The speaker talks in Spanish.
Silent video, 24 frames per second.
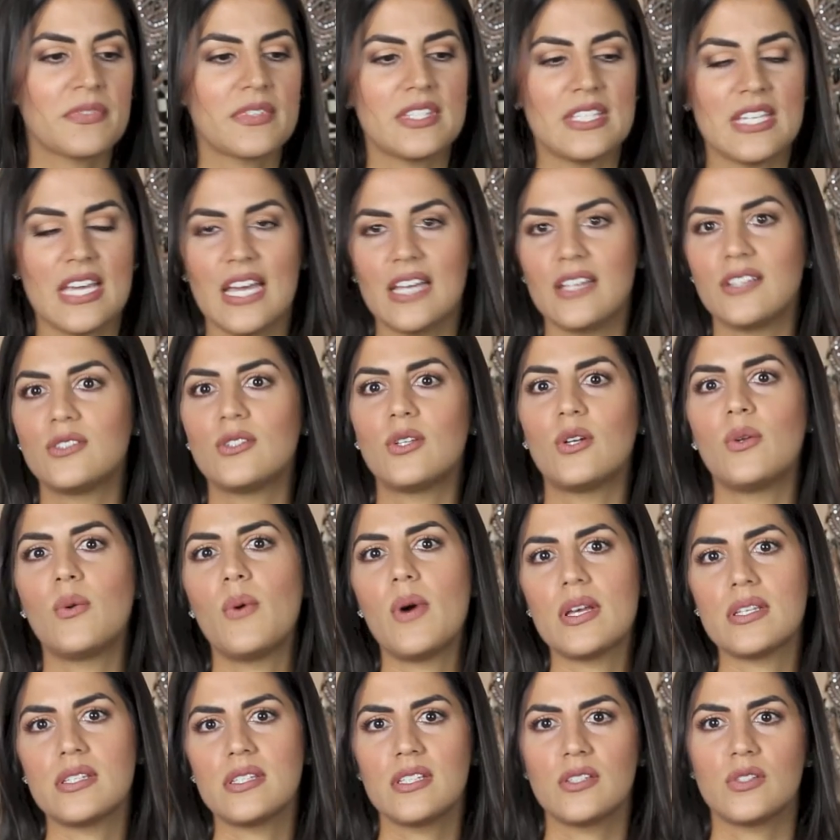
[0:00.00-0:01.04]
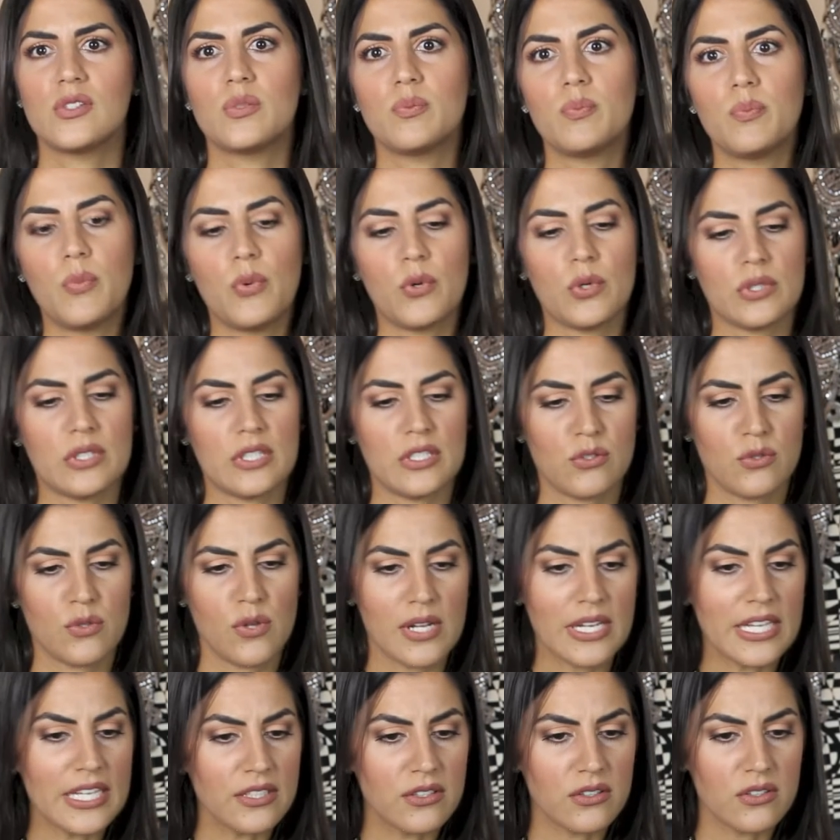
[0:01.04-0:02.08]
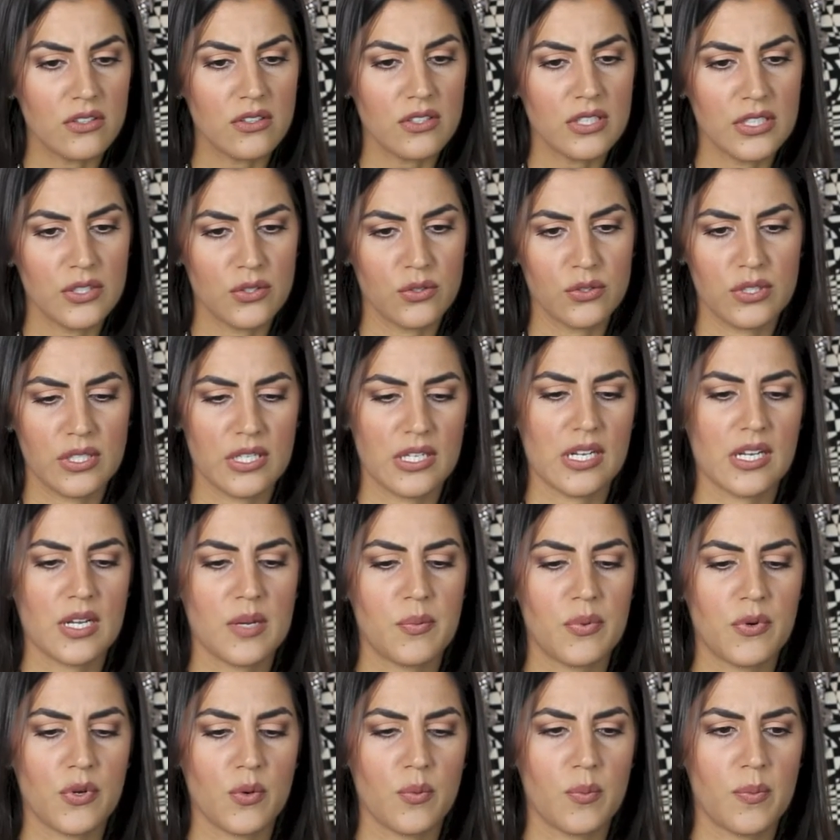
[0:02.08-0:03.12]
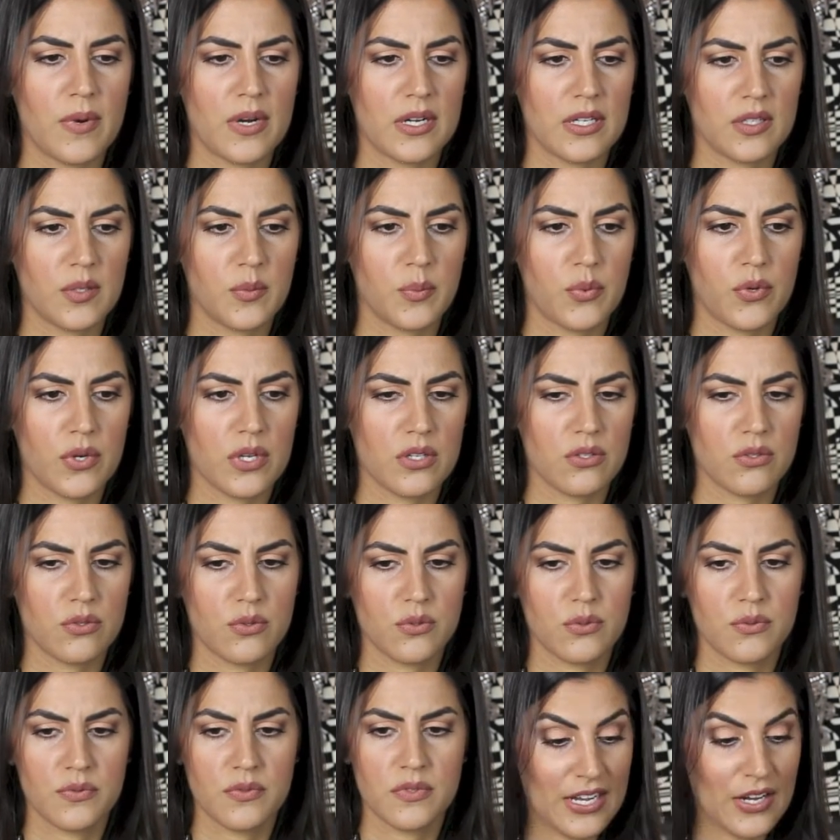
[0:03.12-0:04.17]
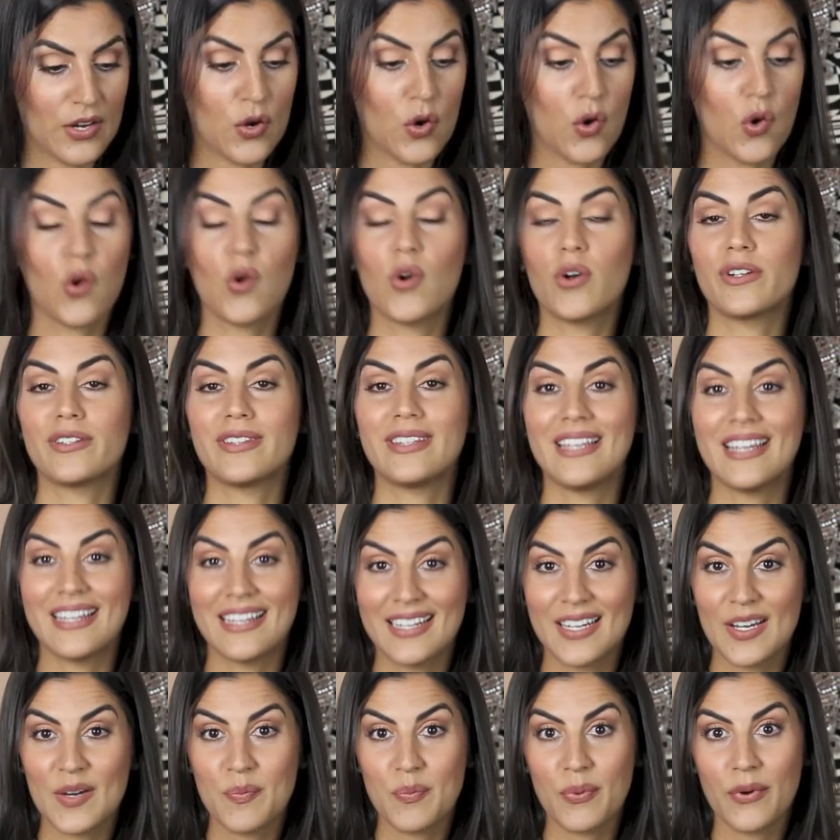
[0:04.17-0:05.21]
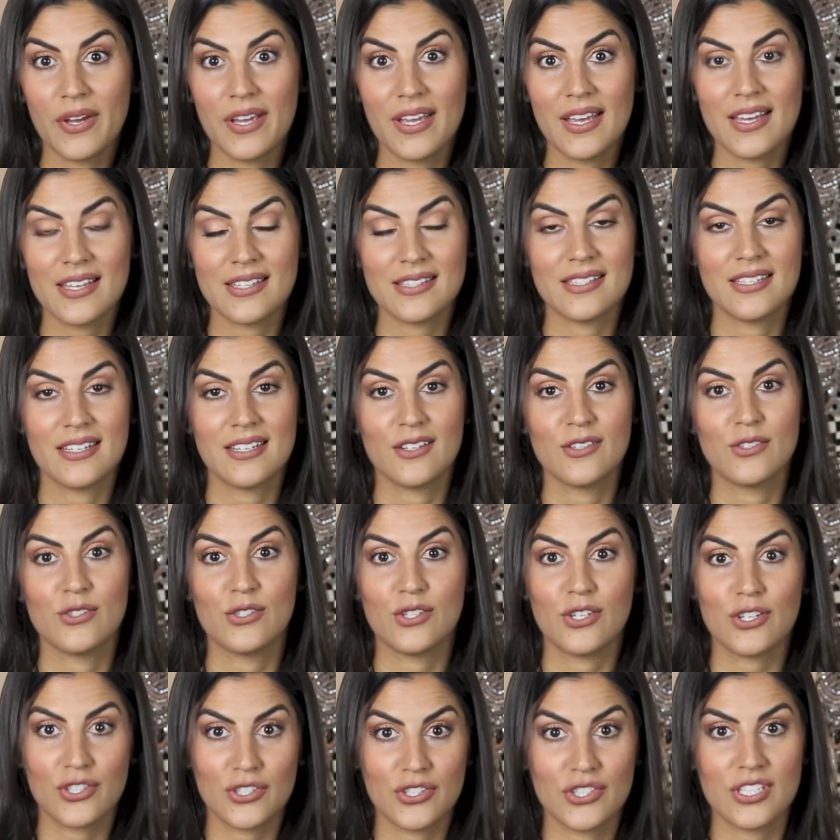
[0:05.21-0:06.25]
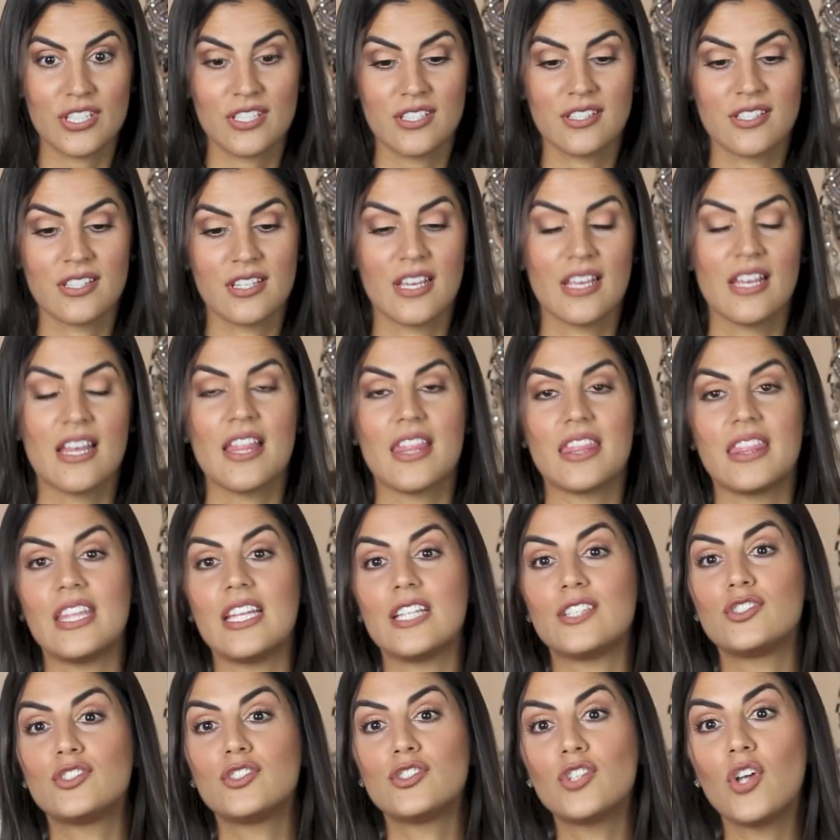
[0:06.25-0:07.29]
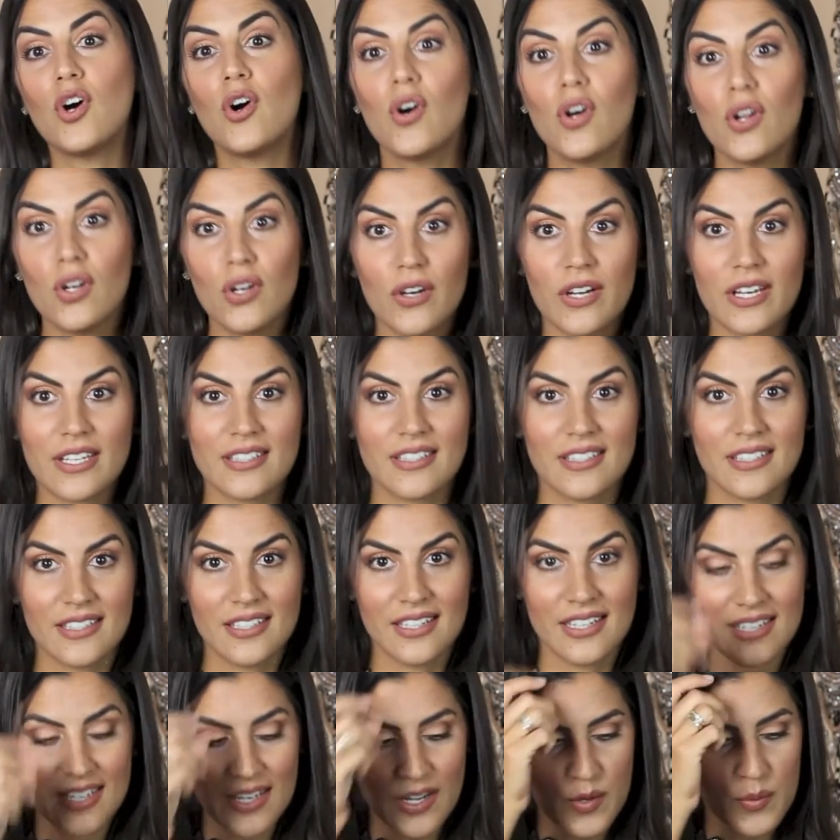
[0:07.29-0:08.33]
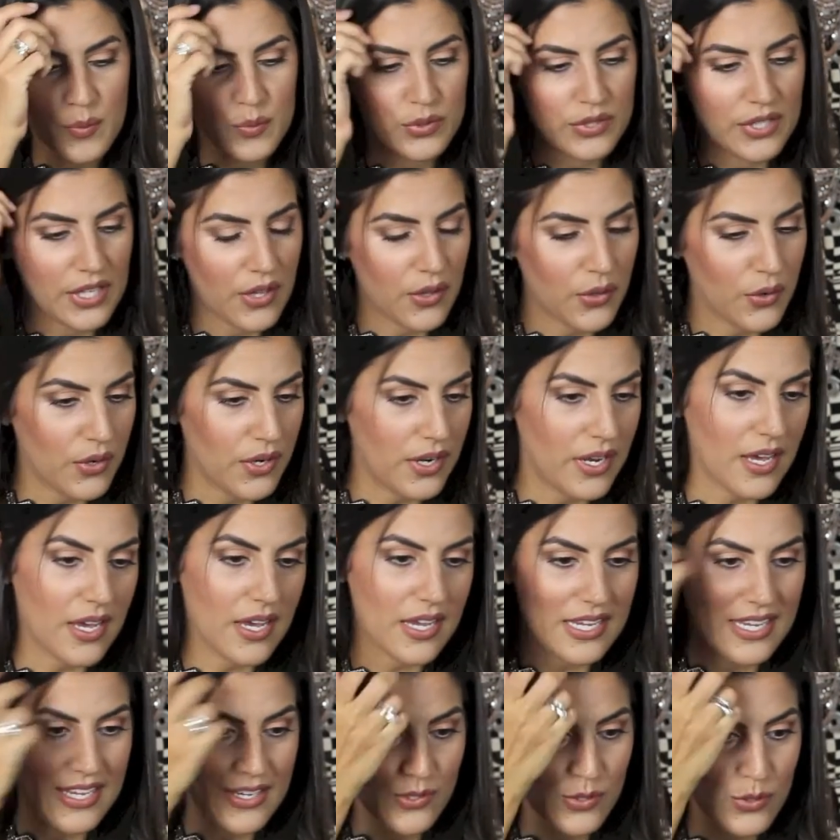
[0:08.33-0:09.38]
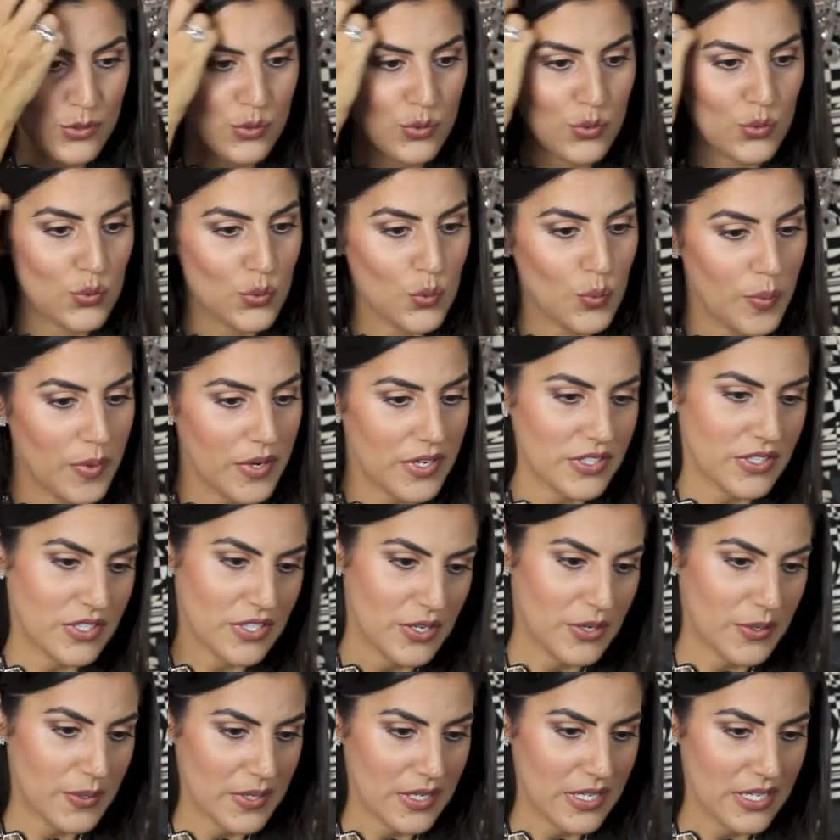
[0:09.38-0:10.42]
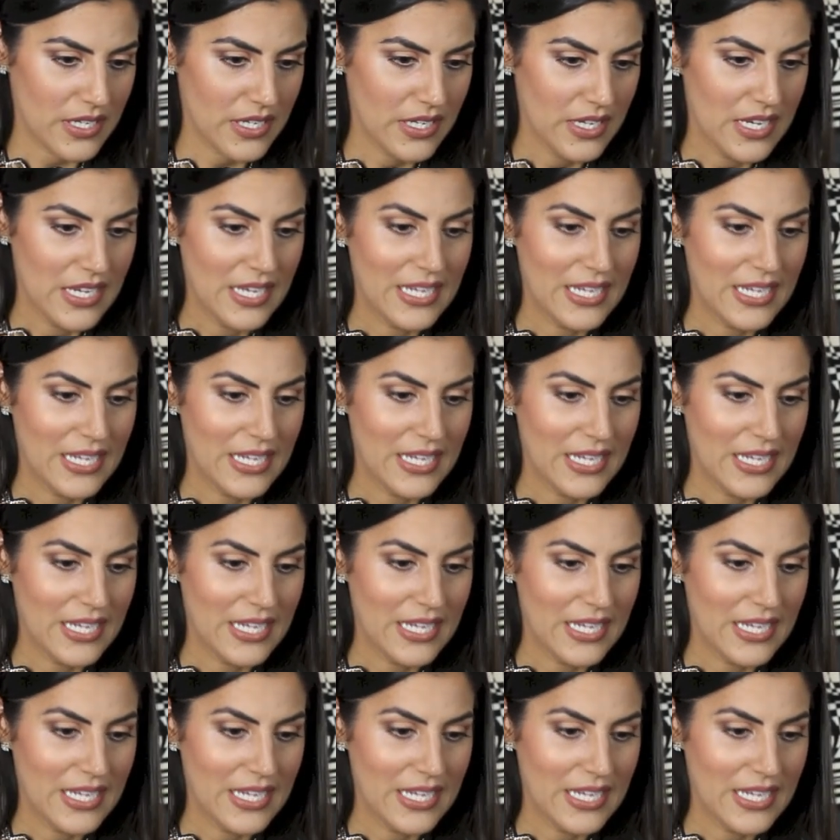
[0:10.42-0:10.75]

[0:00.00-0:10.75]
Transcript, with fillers: Ya esto lo haces por ti solito y no tienes que preocuparte por eso. Con Cortana puedes hacer searches de todo lo que tienes en la computadora y eso es súper chévere.